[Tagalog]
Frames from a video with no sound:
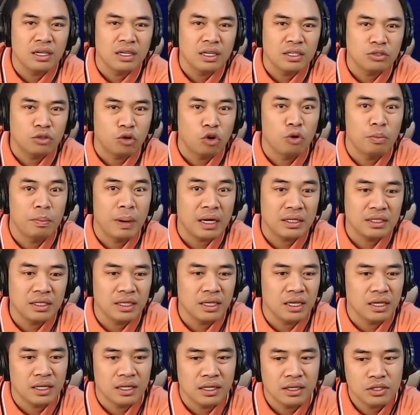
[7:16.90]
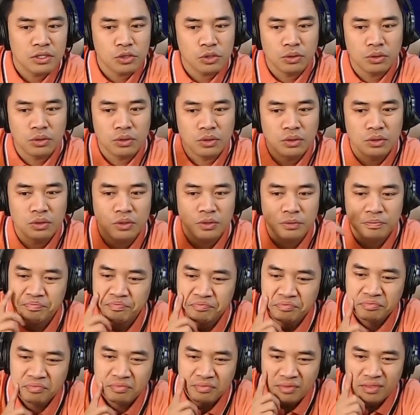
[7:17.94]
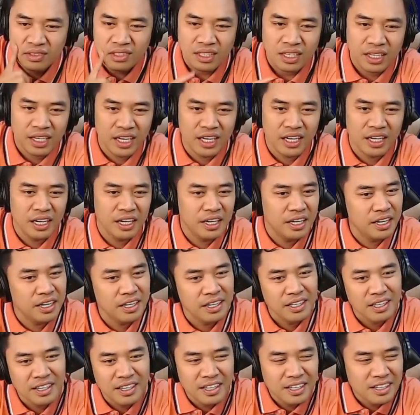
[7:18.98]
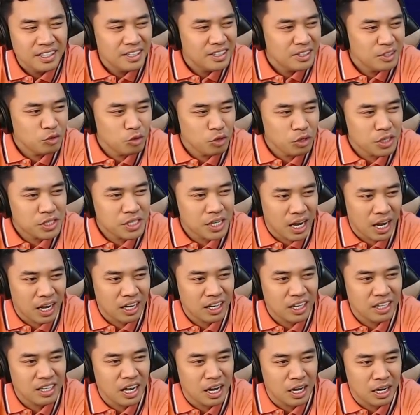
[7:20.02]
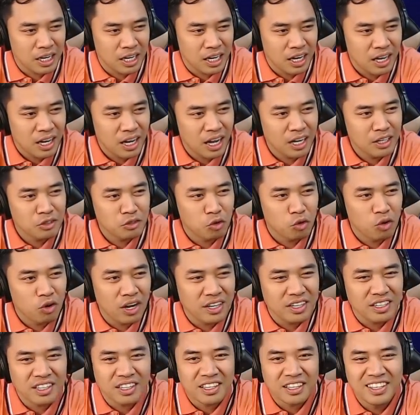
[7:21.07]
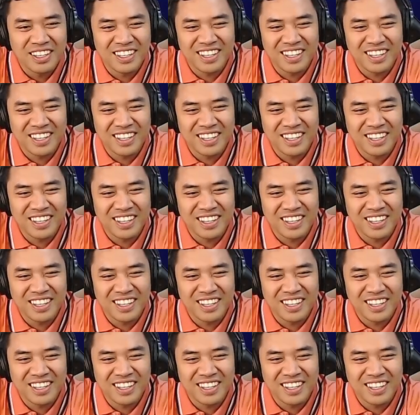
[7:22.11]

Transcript: drawback niyan eh. So, eh, yung isa ang kinahantungan eh.